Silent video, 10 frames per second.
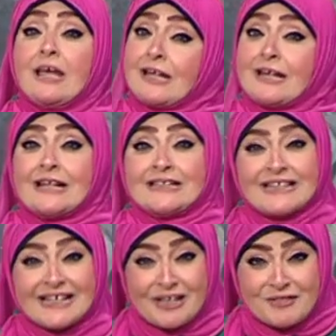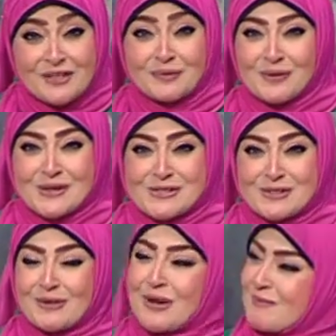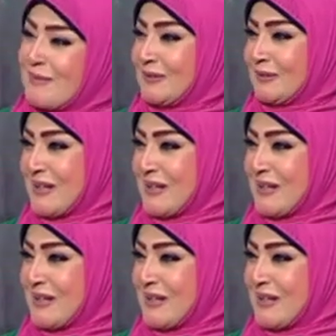لكن عندنا الكثير والاسرار مع دكتور